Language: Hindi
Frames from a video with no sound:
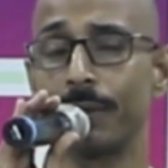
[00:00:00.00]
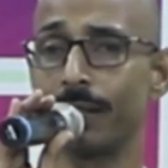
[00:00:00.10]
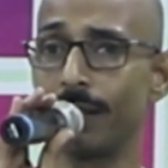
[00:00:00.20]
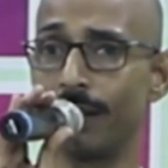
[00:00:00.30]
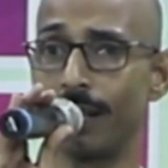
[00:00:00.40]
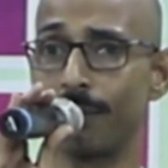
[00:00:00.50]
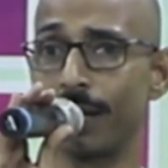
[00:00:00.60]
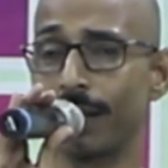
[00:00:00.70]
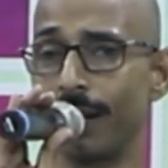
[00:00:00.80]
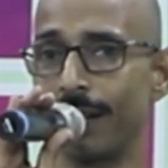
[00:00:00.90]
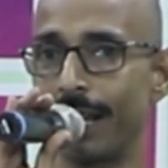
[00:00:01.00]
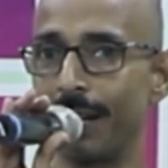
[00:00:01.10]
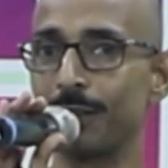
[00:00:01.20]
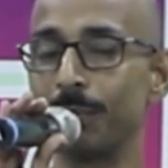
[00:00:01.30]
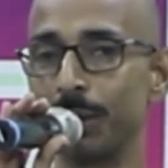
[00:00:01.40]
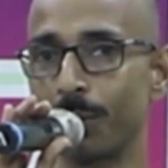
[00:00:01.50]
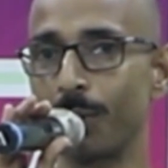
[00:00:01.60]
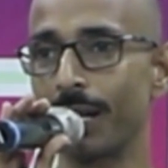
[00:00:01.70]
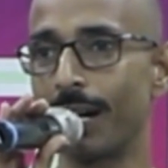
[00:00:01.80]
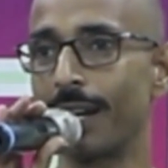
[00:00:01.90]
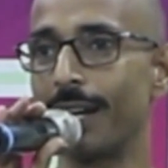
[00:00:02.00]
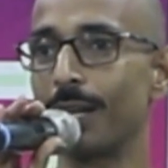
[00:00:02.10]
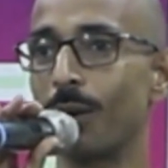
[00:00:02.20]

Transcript: पर निर्भर का नैरेटिव तो मैंने शुरू में कहा ना